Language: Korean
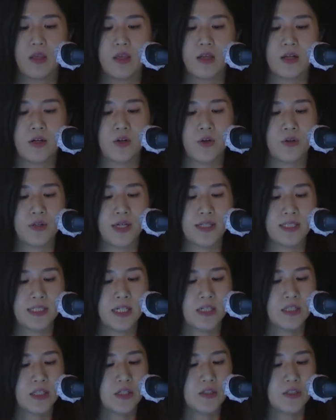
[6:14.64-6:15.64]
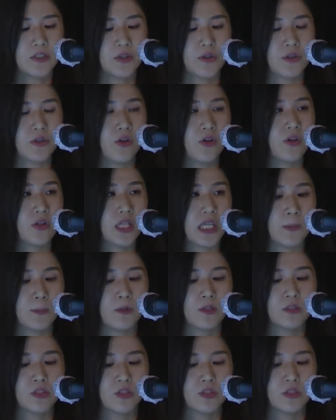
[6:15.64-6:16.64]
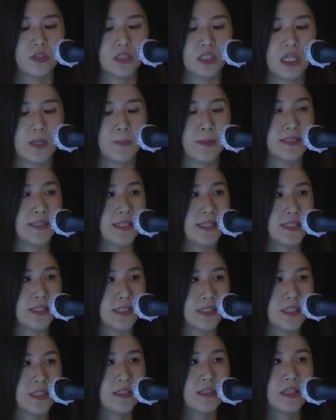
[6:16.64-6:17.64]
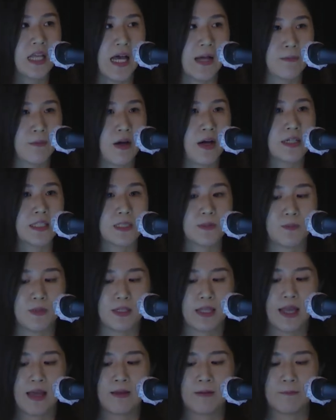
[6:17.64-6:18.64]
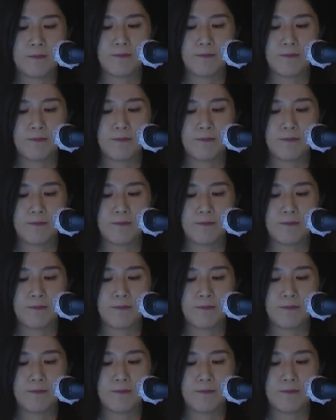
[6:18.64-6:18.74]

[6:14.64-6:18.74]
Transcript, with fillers: 그렇게 시작되었었던 이번 전시의 메시지는 다음과 같습니다.